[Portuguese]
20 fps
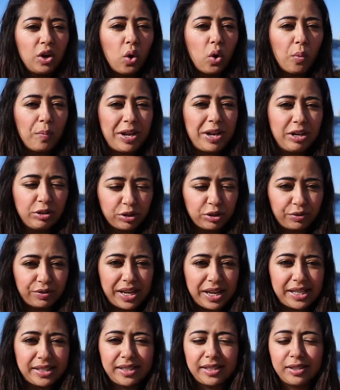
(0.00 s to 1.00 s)
um milhão de
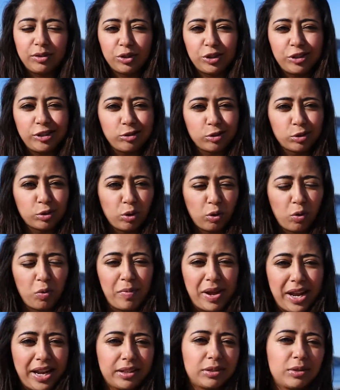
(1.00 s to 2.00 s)
vezes se eu tinha os
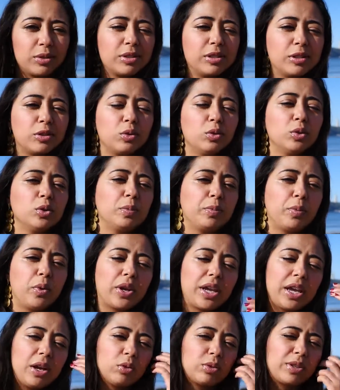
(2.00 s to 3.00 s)
documentos e tudo,
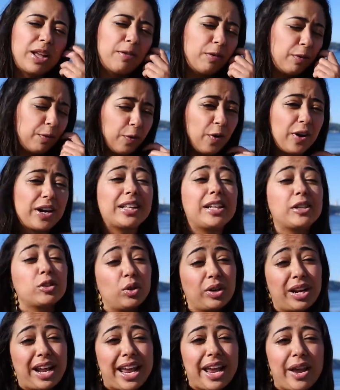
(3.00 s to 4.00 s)
porque eu estava fora da
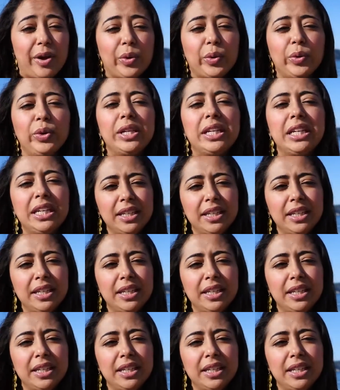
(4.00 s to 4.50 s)
zona euro.